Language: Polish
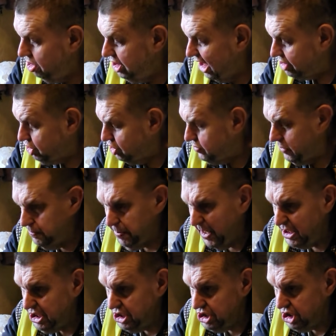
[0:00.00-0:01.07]
jak coś
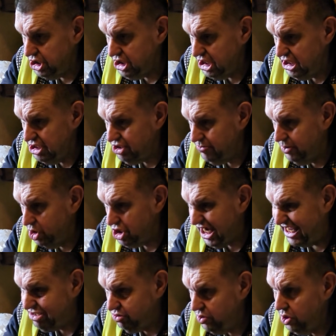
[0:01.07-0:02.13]
wypadnie z jedzenia, to by od
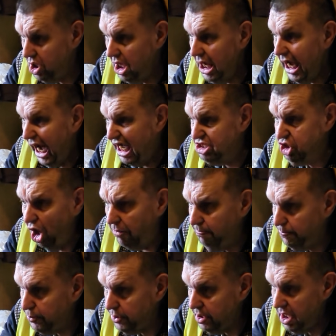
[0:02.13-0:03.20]
razu, a ząb,
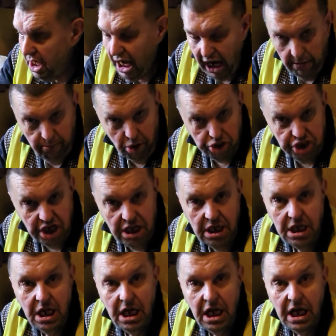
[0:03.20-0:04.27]
a może
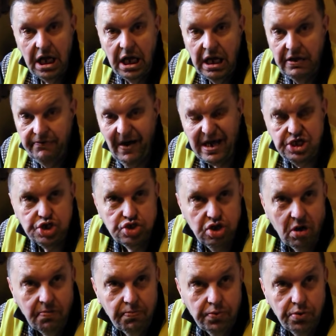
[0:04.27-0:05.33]
Wasz
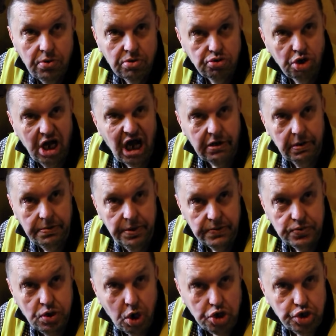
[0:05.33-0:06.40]
ząb do gardła mnie
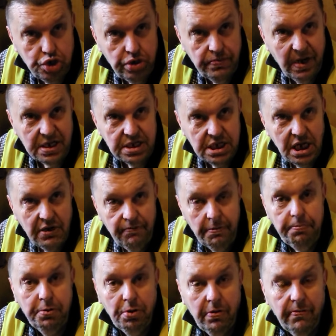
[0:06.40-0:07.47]
wskoczył i was
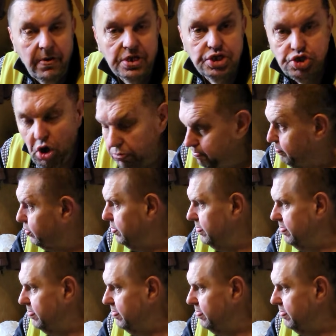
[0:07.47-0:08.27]
wypluł was ząb.